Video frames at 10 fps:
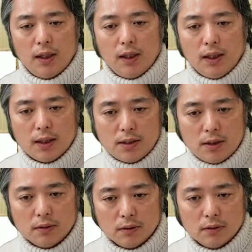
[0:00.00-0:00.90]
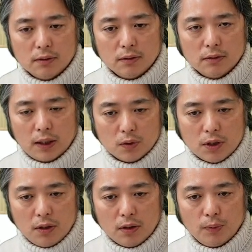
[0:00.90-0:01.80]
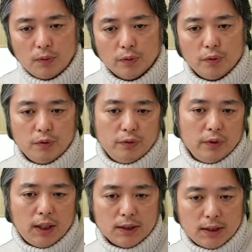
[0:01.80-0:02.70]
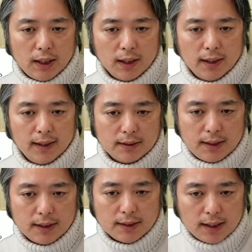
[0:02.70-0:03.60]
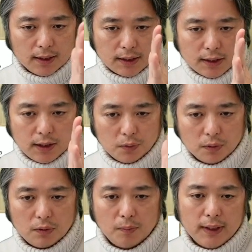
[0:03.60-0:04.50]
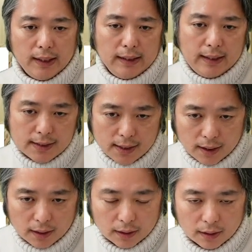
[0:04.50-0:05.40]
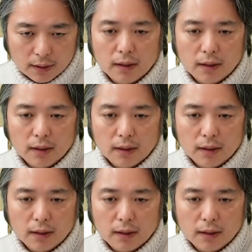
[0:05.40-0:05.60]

えー、活かせる可能性のあるものを極力活かして、ステージ3、神経を取るところまで活かせない、